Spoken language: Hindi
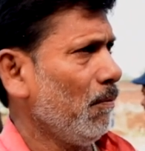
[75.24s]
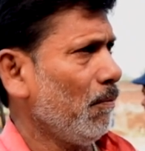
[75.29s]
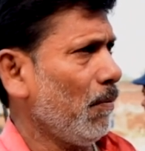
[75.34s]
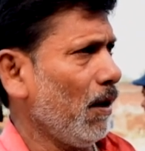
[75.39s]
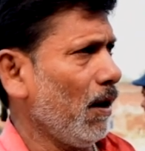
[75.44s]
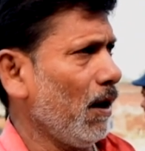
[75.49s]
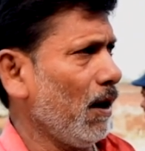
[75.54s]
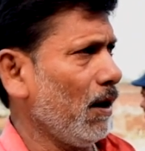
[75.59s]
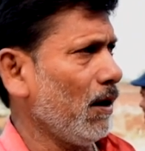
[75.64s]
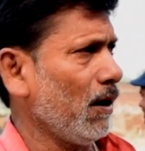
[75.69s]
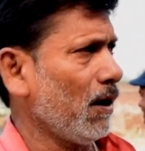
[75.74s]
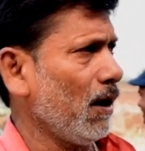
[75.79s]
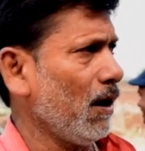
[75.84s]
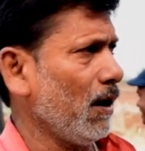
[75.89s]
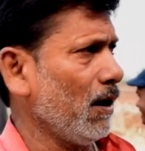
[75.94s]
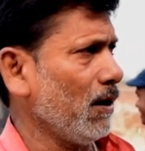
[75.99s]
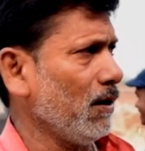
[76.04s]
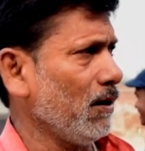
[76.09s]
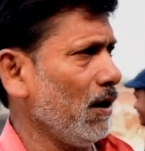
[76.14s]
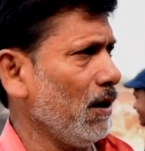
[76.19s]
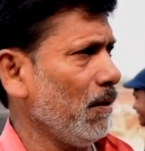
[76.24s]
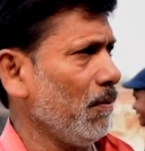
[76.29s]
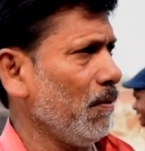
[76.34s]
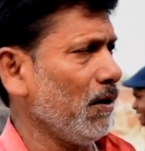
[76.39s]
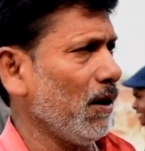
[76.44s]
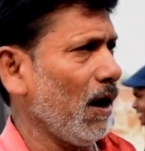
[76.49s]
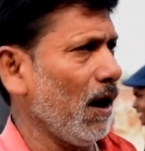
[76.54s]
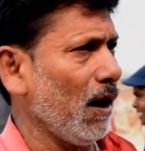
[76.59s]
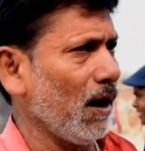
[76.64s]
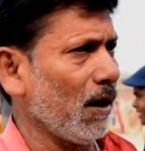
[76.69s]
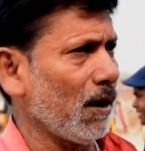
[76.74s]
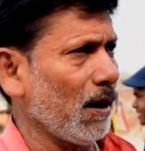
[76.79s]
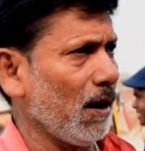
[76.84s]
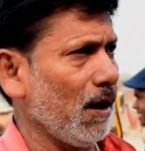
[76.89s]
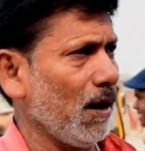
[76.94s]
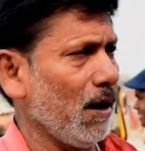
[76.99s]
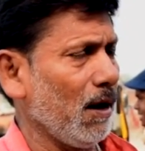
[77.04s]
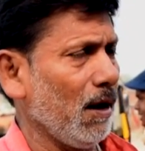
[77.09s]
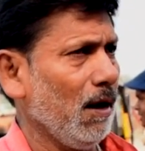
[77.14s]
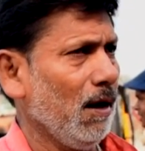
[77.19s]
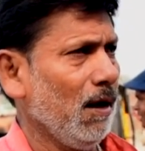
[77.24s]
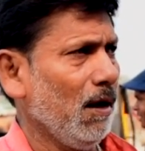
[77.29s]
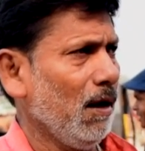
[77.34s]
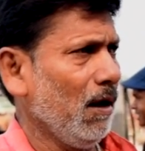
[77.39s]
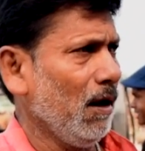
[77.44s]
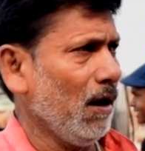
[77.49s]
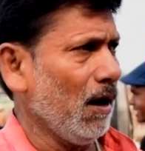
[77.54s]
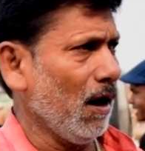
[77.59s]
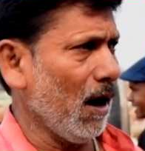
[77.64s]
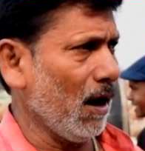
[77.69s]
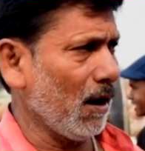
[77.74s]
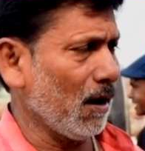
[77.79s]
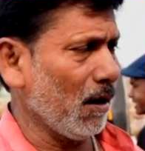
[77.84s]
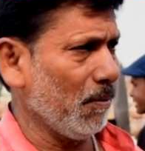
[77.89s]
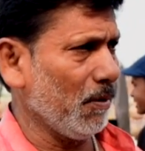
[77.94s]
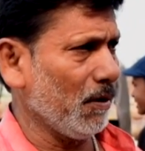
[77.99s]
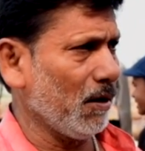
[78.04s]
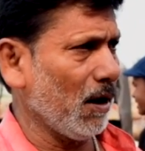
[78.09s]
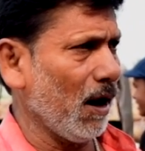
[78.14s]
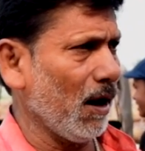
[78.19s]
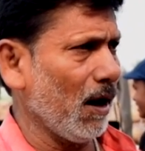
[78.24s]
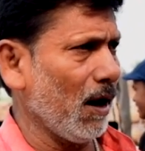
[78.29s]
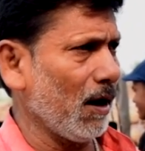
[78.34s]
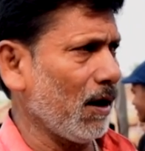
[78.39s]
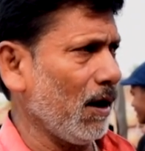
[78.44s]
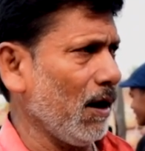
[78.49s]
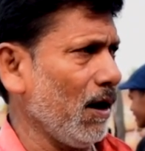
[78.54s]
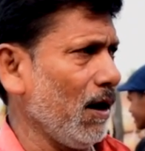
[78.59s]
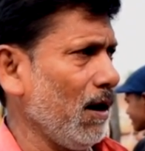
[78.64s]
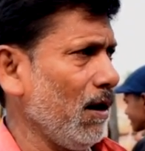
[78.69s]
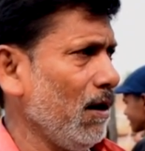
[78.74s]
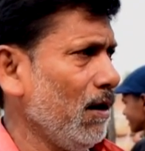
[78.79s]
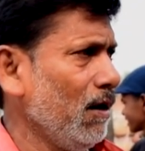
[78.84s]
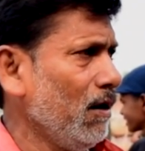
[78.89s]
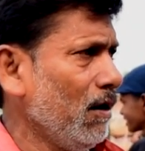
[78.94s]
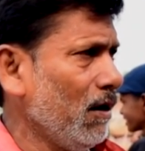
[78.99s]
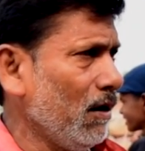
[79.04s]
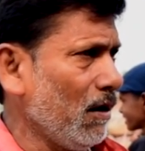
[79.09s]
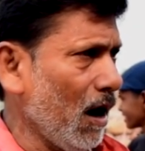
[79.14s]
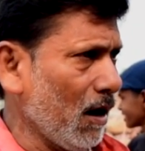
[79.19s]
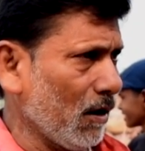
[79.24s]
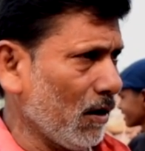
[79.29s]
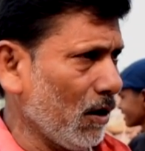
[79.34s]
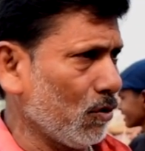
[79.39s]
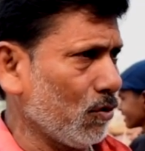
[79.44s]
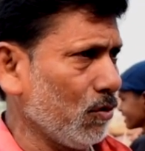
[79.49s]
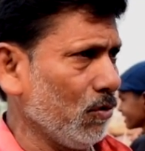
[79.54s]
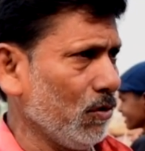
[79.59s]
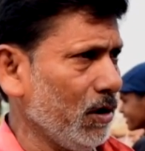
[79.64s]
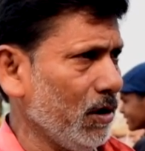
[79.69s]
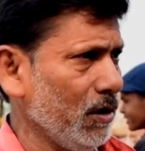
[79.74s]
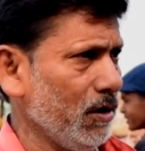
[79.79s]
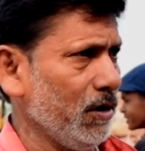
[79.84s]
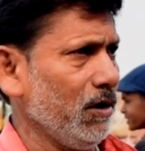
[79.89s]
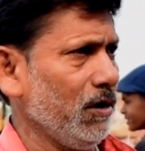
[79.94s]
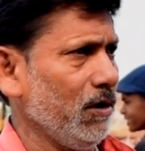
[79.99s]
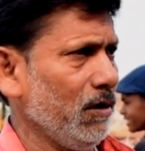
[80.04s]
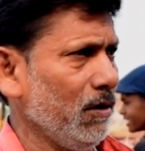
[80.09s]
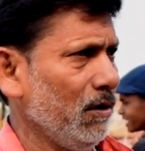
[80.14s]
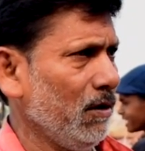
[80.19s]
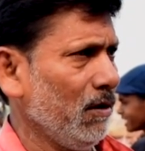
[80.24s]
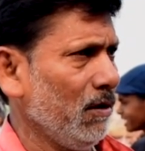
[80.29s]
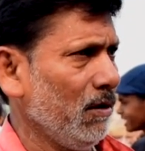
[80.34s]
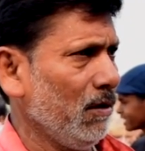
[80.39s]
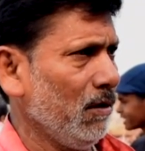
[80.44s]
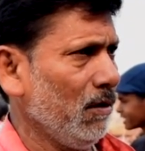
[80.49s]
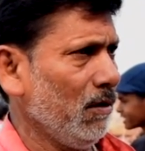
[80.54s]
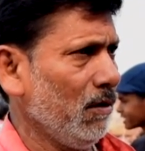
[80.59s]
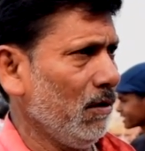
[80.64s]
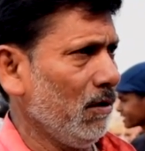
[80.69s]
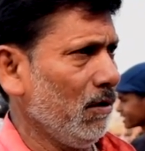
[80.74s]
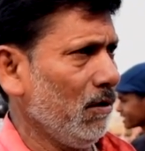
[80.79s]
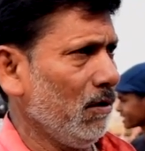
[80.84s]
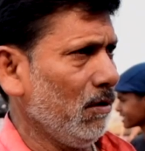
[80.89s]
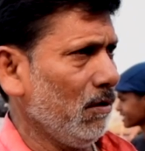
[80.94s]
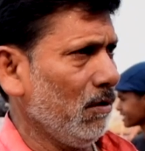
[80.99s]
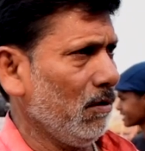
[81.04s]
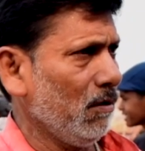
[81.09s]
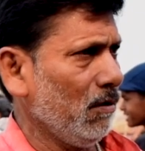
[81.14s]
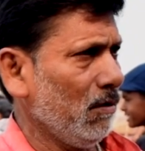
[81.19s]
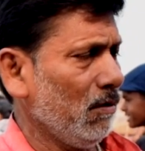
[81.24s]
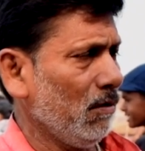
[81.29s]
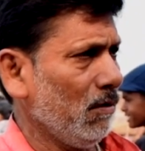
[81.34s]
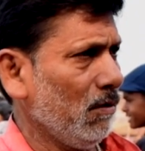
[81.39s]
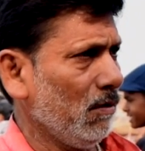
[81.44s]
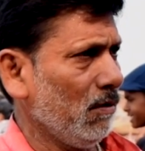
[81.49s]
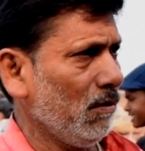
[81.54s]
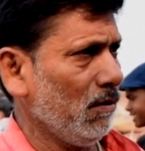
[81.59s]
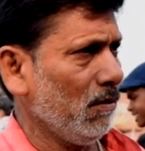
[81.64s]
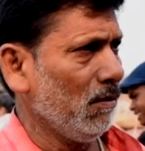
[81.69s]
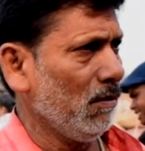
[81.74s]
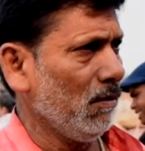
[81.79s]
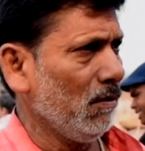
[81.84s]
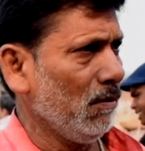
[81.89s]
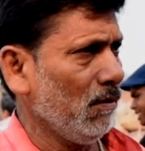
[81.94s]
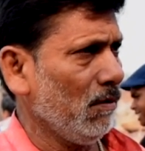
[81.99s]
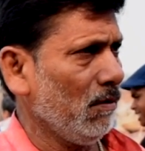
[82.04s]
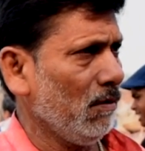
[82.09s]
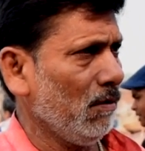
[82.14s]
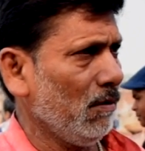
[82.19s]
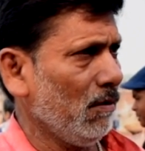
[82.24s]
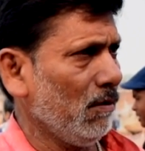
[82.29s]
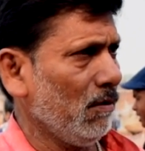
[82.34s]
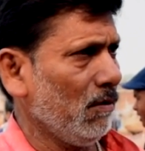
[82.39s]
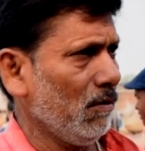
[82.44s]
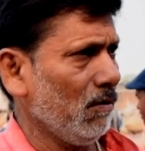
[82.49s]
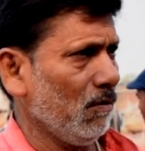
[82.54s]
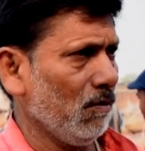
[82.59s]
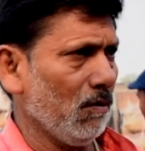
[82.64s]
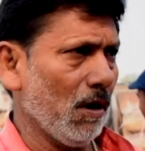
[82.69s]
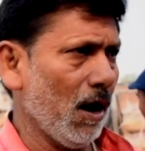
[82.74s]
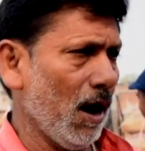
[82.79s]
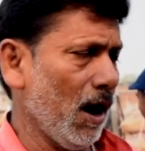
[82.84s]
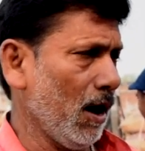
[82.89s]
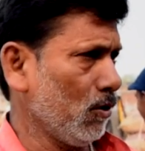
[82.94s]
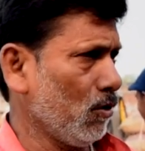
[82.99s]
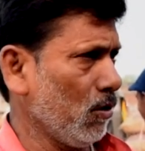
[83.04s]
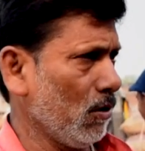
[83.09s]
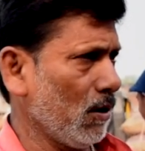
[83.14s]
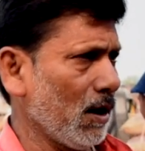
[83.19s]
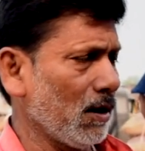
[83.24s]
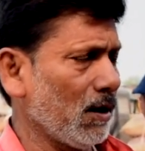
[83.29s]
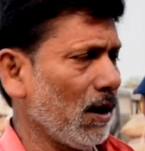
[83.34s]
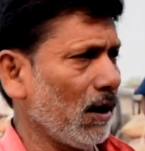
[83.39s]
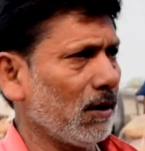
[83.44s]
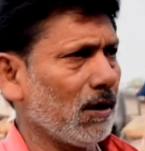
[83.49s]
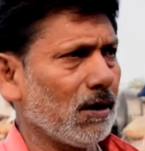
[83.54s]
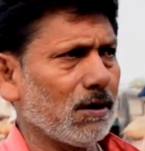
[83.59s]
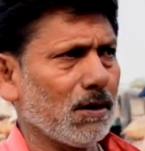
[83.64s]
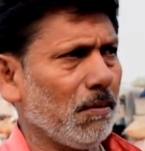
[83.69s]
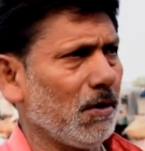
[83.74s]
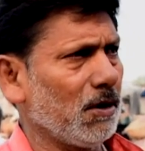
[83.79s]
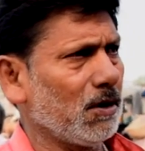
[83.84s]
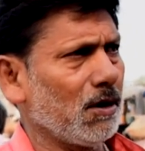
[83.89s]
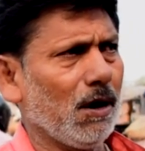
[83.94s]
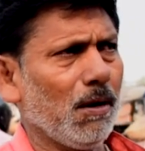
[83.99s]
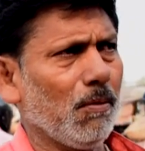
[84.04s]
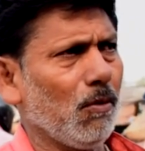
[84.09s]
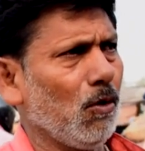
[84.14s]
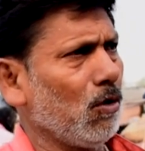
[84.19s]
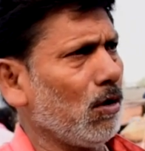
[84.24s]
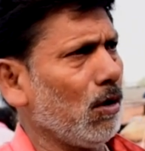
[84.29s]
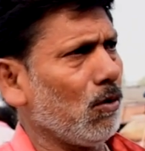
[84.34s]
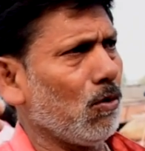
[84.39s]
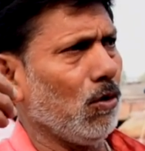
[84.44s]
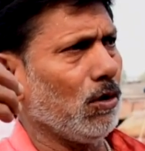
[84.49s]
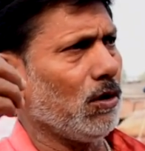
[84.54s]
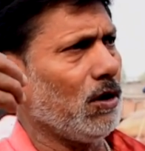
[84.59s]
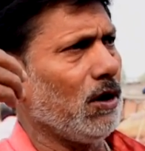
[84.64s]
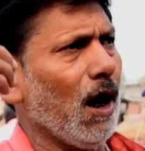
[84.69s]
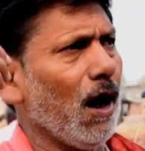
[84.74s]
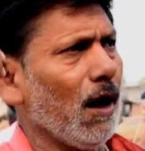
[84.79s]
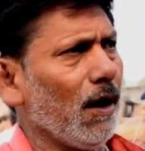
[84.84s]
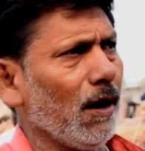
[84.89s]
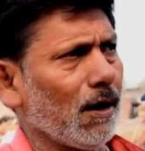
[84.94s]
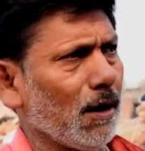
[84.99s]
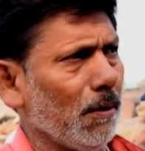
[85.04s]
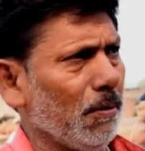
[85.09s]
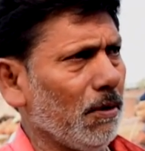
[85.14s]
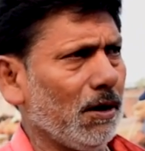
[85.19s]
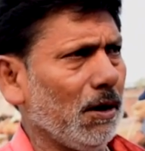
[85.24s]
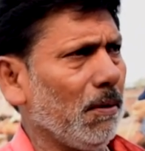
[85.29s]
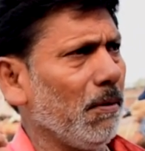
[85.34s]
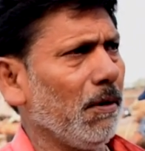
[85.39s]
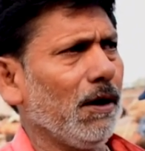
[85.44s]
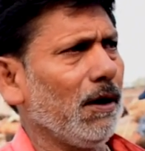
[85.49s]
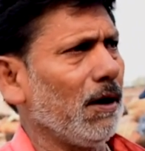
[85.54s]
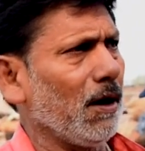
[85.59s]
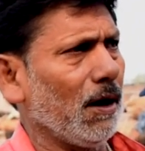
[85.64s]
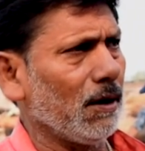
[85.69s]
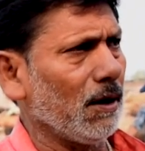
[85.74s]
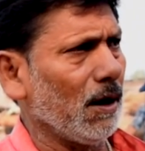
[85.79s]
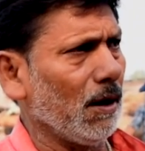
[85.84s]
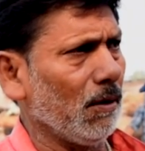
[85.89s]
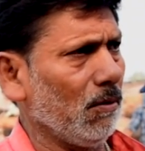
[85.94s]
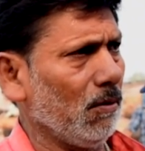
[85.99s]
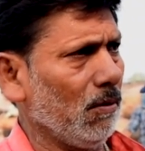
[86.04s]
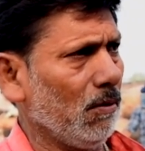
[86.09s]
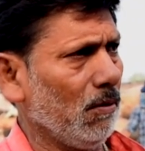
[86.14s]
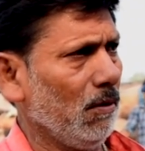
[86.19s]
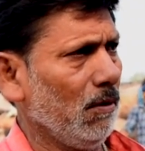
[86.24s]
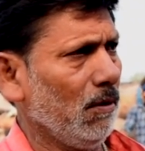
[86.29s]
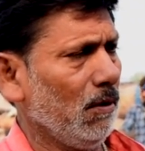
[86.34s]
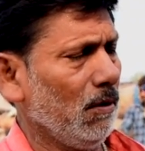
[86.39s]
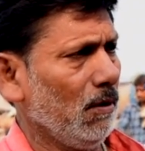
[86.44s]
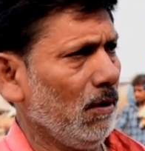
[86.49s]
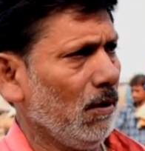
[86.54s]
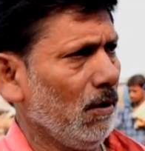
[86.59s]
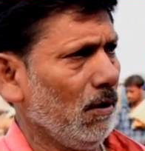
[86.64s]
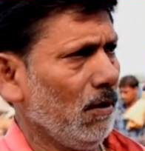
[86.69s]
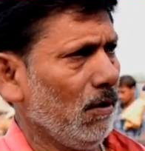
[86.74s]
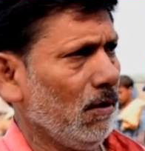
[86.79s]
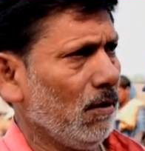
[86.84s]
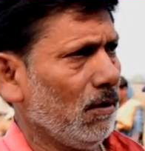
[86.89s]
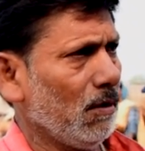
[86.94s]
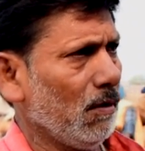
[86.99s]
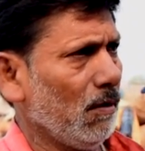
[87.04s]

पढ़ा लिखल नहीं है विधायक है यहाँ का विधायक है डॉक्टर सुनील जी अच्छा तो तुम्हारी जाति के चक्कर में हो तुम्हें हाँ छोटा जात के समझ के हम लोग का कोई ध्यान है कभी देवे नहीं करता है अच्छा